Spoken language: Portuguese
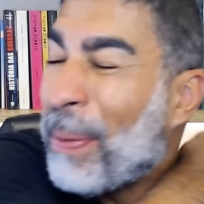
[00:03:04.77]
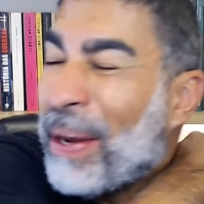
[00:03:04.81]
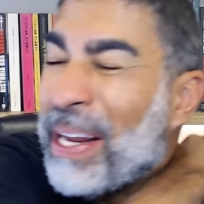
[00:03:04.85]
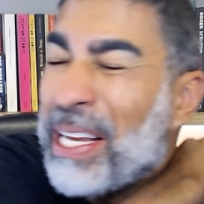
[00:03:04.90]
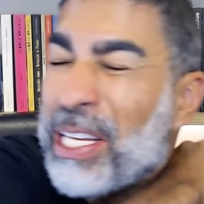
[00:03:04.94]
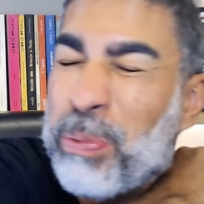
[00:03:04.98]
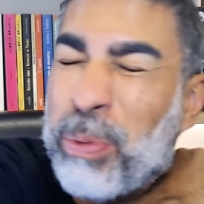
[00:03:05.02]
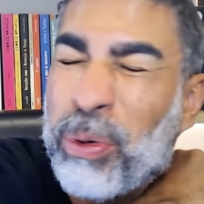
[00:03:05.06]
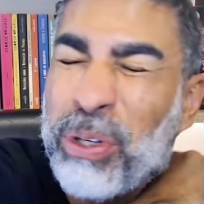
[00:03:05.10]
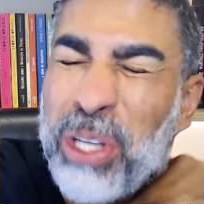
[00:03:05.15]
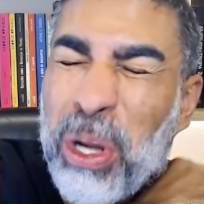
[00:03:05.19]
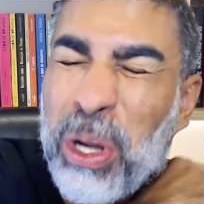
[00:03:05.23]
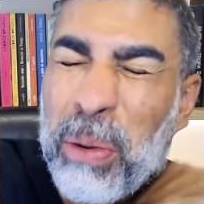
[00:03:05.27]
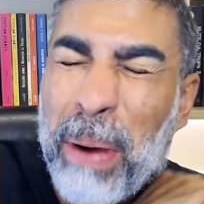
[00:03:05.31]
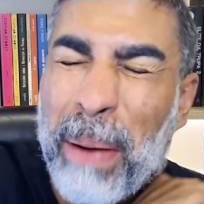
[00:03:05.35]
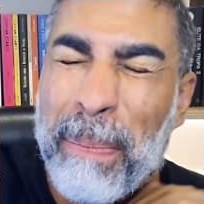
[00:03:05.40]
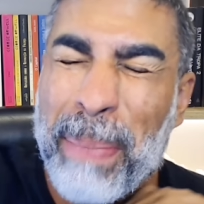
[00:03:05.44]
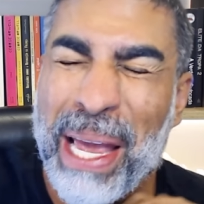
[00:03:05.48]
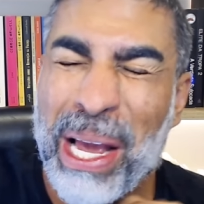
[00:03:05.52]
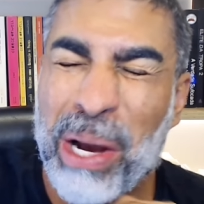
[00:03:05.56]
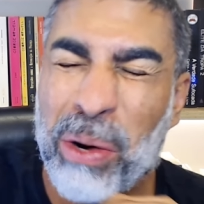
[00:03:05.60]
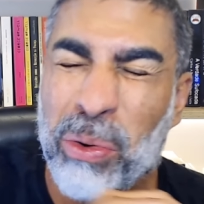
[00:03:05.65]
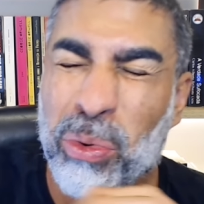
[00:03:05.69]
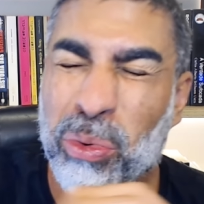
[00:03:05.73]
responder uma
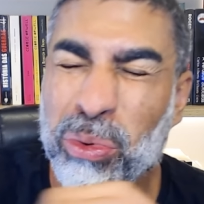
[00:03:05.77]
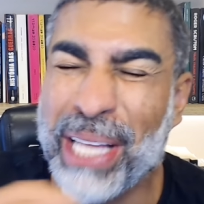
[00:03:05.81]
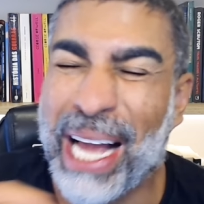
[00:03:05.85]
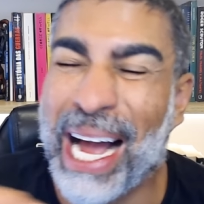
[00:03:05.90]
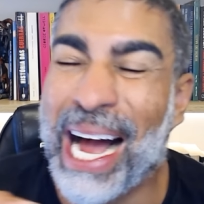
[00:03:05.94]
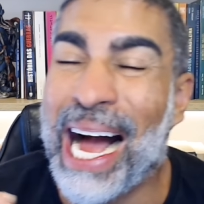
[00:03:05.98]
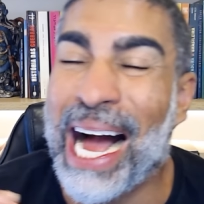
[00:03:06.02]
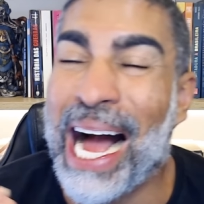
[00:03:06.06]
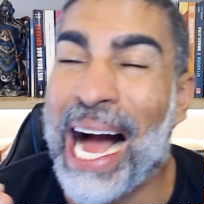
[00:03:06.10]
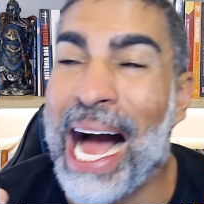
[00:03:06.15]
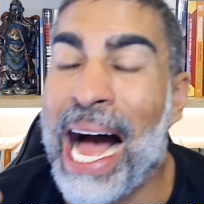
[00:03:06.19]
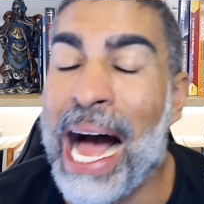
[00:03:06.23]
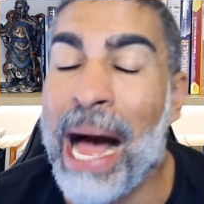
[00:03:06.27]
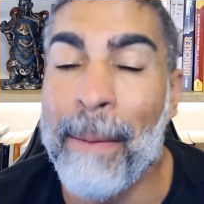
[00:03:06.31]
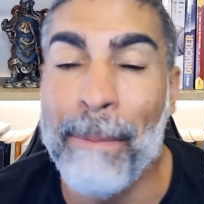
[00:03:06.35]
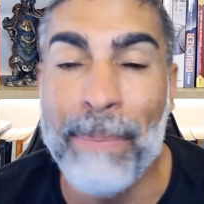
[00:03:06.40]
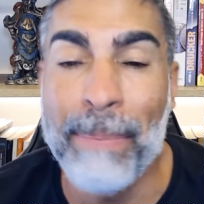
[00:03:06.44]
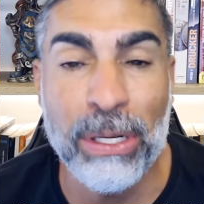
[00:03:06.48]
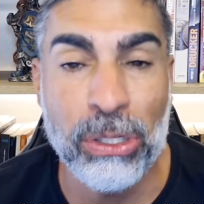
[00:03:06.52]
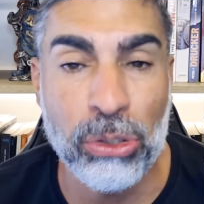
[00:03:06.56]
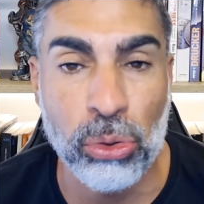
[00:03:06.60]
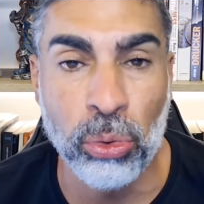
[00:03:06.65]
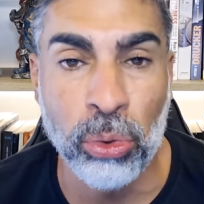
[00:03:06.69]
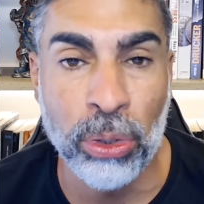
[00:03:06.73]
pergunta
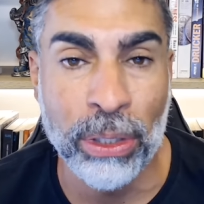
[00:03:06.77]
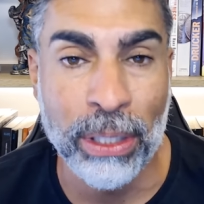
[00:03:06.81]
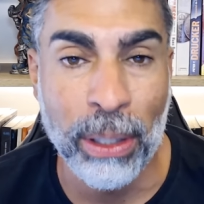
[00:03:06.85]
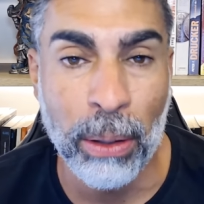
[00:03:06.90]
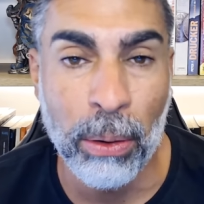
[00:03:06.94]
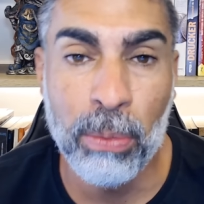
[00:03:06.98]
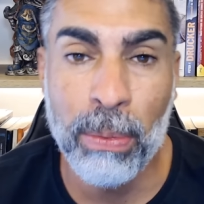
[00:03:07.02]
absurda,